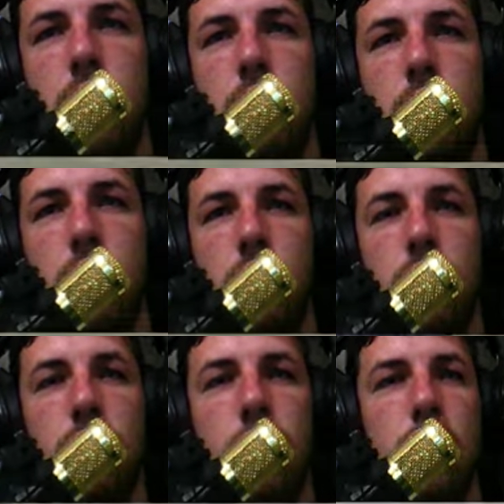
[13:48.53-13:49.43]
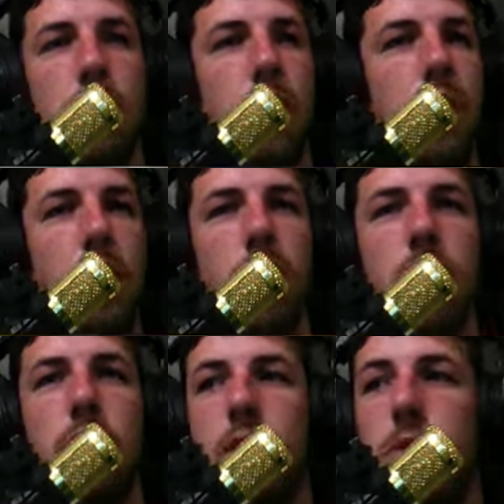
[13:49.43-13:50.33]
Pronto. Agora
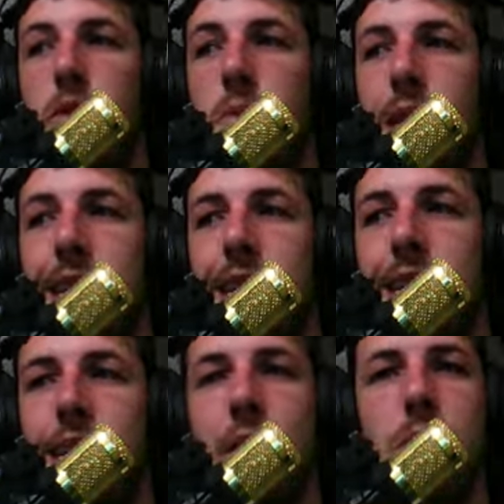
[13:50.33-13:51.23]
nós estamos com pressão